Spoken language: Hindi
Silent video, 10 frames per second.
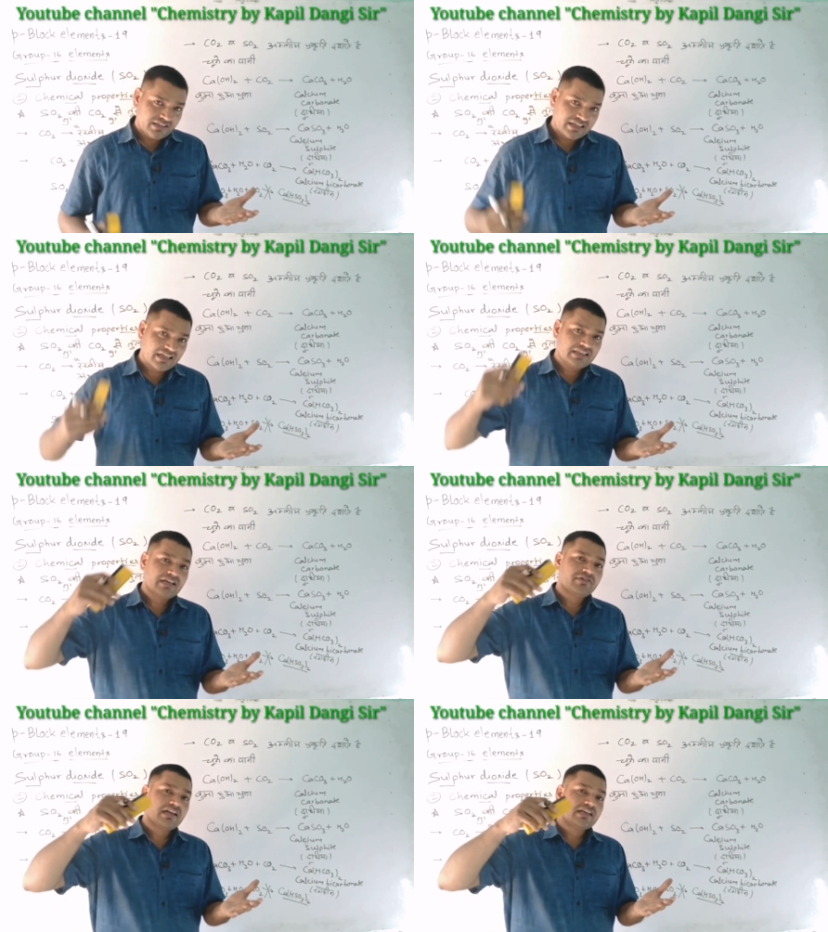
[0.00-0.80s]

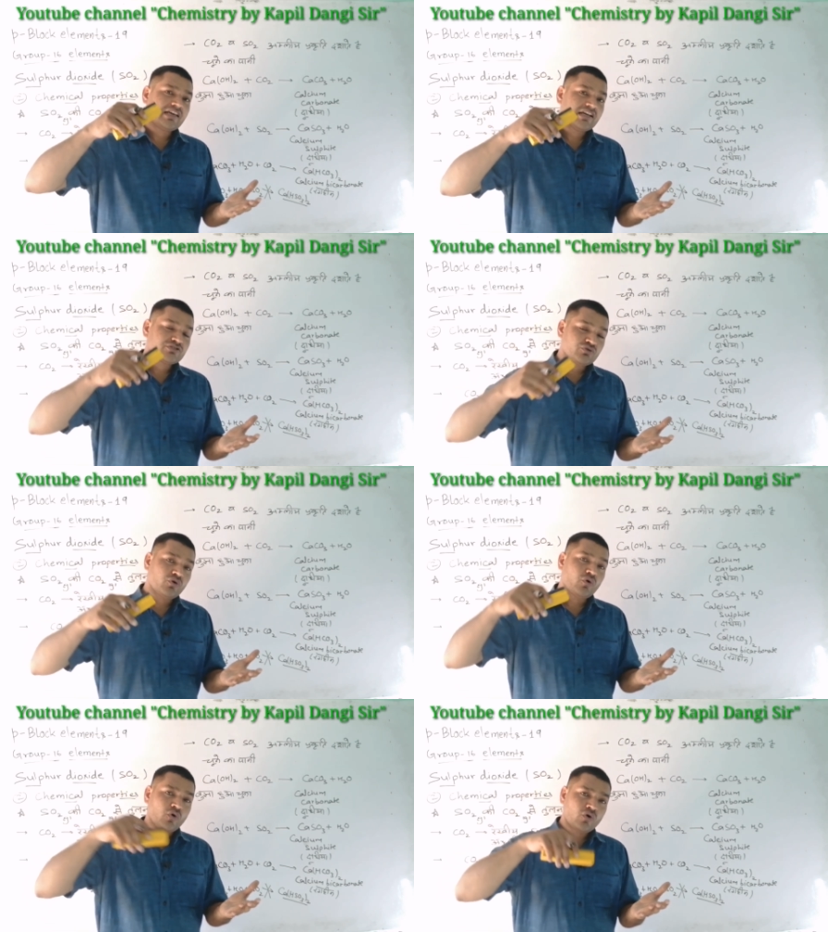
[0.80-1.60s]
निकलने वाली गैस
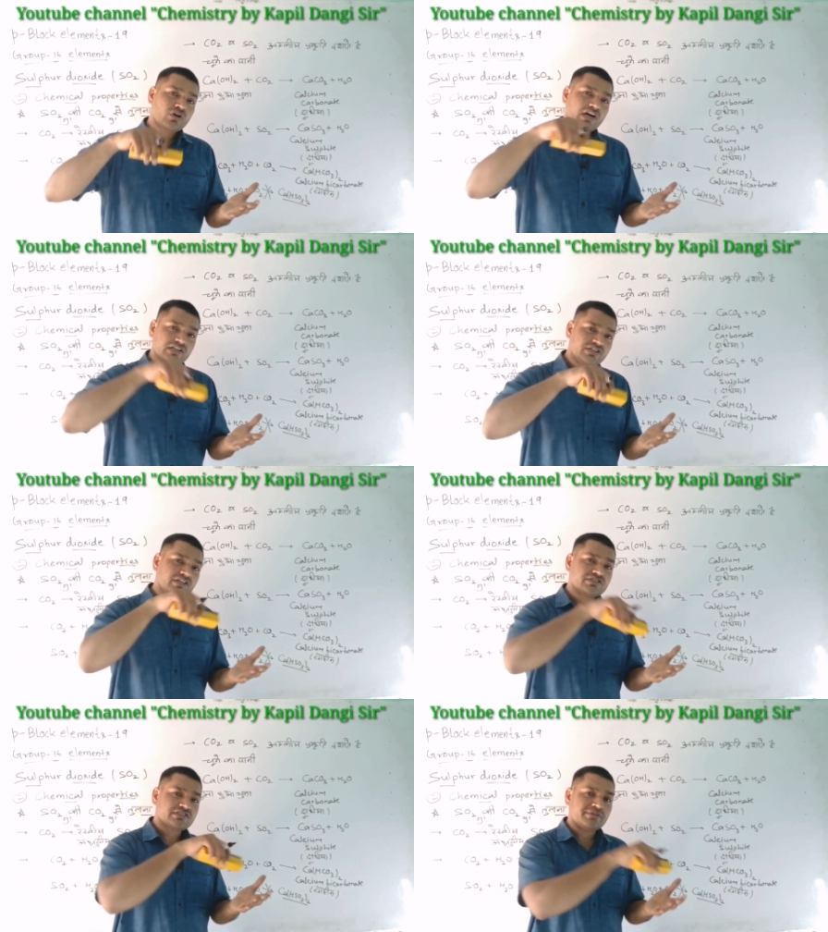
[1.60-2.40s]
को और
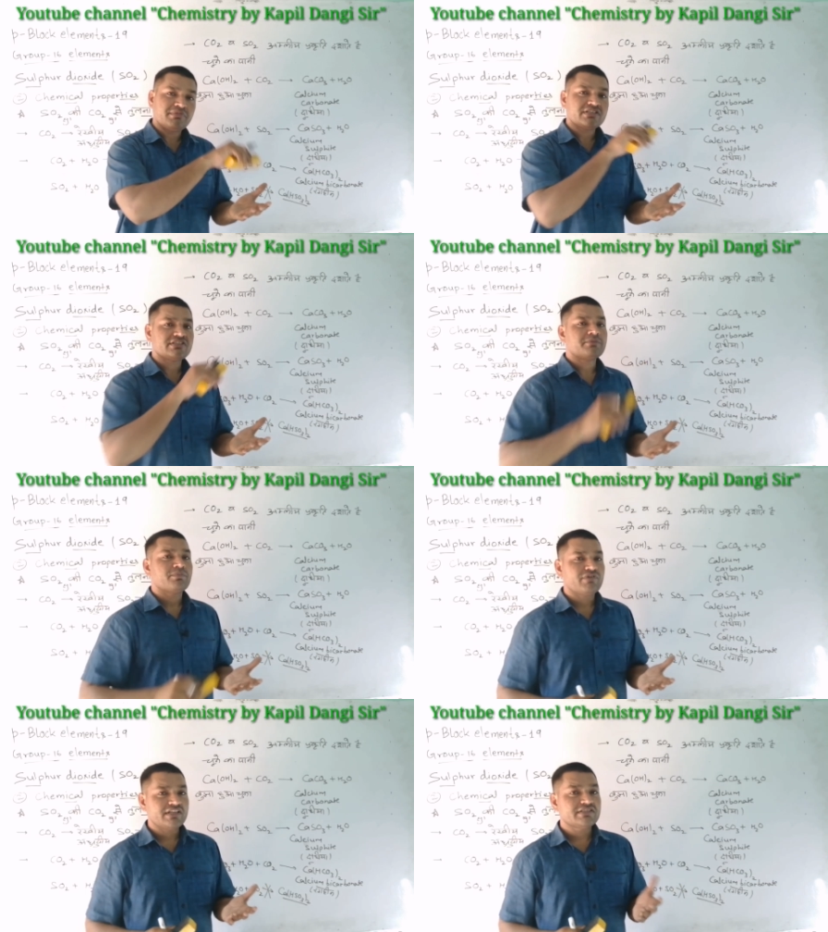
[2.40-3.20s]
अधिक समय तक
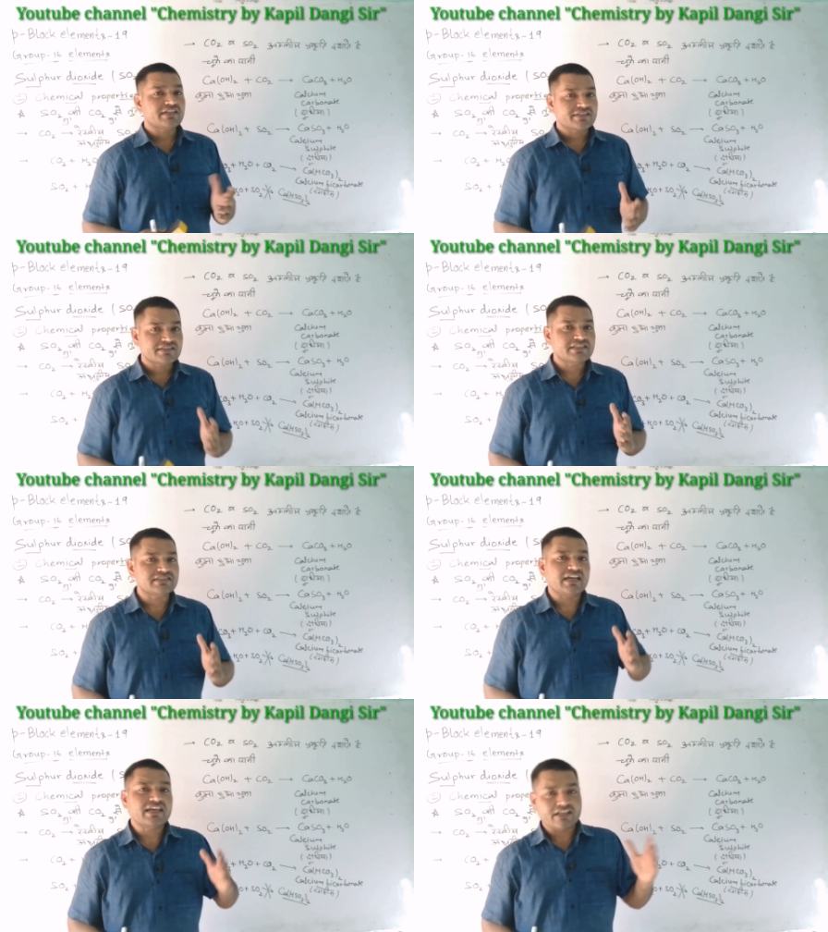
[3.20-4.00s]
प्रवाहित करते
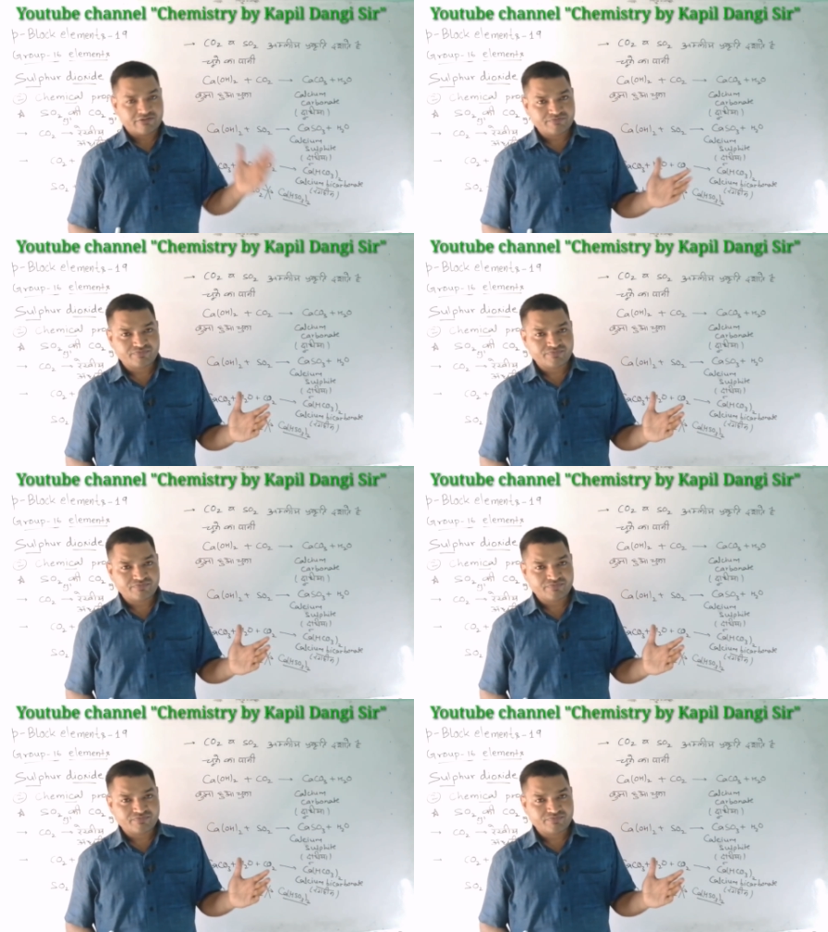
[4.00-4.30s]
जाएं